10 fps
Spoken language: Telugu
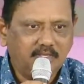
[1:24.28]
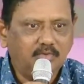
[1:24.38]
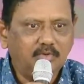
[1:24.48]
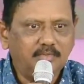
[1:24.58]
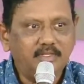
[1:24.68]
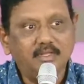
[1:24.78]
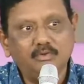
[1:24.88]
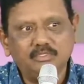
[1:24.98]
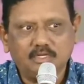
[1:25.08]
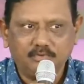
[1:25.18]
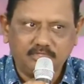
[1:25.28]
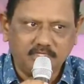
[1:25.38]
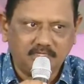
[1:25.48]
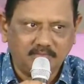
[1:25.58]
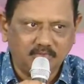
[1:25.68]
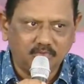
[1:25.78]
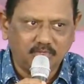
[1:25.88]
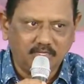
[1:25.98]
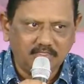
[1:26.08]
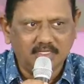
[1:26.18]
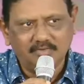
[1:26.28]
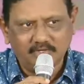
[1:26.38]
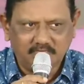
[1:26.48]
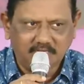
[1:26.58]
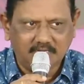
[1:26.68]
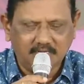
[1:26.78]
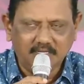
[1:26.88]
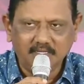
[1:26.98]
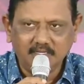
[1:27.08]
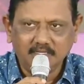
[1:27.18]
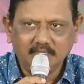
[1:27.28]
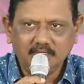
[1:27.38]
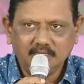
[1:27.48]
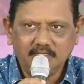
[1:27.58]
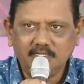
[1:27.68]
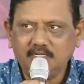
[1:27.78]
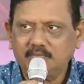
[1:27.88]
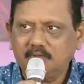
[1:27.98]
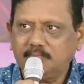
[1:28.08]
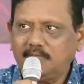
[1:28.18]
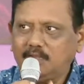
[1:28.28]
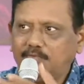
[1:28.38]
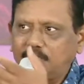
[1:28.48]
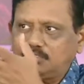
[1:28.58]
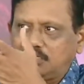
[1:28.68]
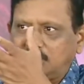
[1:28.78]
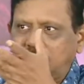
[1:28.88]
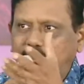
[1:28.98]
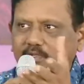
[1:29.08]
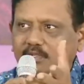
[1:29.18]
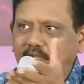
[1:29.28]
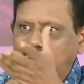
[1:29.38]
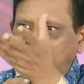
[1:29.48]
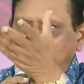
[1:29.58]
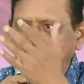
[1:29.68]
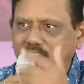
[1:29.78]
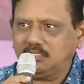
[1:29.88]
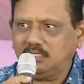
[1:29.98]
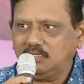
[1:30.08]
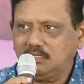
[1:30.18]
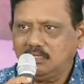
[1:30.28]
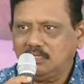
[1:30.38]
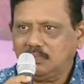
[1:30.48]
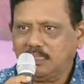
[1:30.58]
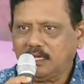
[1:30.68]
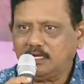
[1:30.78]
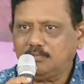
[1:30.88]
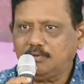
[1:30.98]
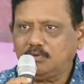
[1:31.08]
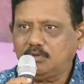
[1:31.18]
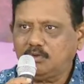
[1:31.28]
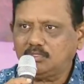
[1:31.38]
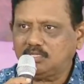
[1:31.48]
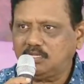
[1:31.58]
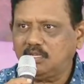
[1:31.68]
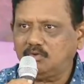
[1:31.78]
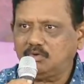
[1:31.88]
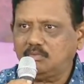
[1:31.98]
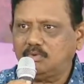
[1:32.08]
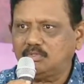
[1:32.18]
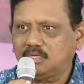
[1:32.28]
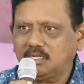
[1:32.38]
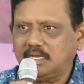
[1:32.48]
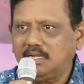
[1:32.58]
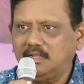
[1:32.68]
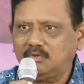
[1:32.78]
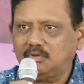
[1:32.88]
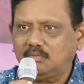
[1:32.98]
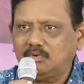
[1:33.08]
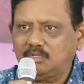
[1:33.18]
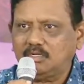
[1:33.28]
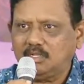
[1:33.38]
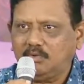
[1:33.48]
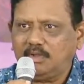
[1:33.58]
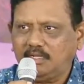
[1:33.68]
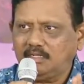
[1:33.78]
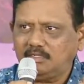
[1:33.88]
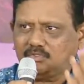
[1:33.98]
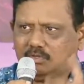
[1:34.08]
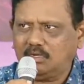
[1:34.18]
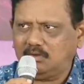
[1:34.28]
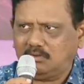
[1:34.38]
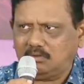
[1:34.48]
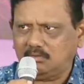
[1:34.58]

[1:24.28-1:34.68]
దేవుడు మీ దేవుడు సర్వశక్తిమంతుడా సర్వజ్ఞానియా ఇదేంటి మరి మ్యానుఫ్యాక్చరింగ్ డిఫెక్ట్ ఇలాగ వచ్చేసింది కడుపులో నుండి ఒక చేయి లేకుండా పుడతాడు కాలు లేకుండా పుడతాడు దేవుడు ఏం చేస్తున్నాడు